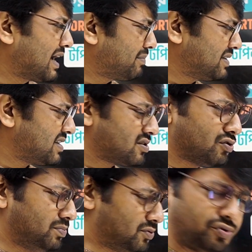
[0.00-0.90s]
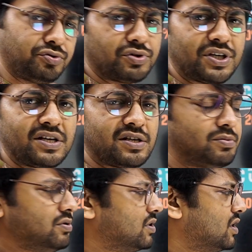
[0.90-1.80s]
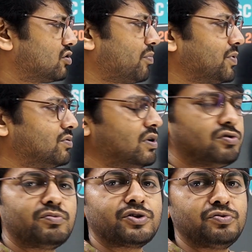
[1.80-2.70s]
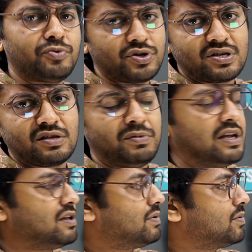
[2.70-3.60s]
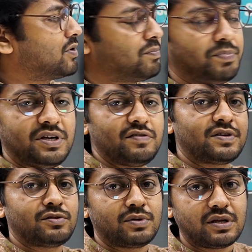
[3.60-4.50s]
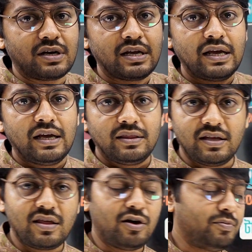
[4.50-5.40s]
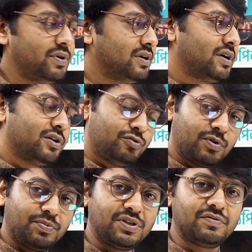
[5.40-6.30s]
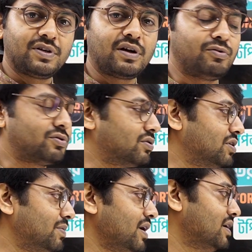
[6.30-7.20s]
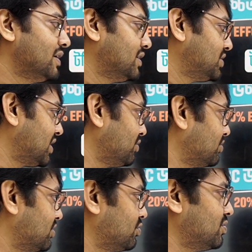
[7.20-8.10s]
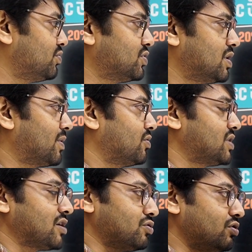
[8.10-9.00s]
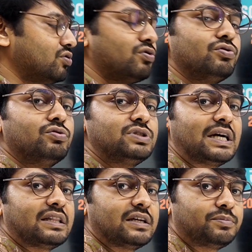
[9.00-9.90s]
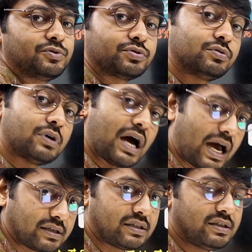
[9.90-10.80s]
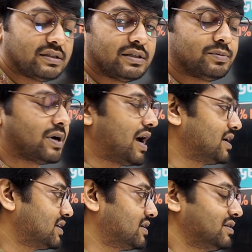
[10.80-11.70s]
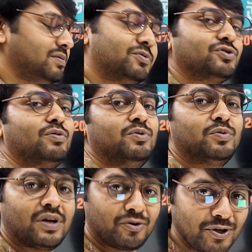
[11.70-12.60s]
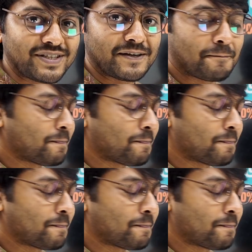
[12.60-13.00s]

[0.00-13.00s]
আমরা জাস্ট খুব দ্রুত টেনে যাব টপিকগুলো তোমরা একটু বইয়ের সাথে মিলে নিবা এবং এই পিডিএফটা তোমাদের দিয়ে দেওয়া হবে তোমরা পিডিএফটা ডাউনলোড করে নিবা যেন হচ্ছে তুমি বুঝতে পারো যে আসলে কোন কোন জায়গা থেকে প্রশ্ন আসে এবং আসার তীব্র সম্ভাবনা রয়েছে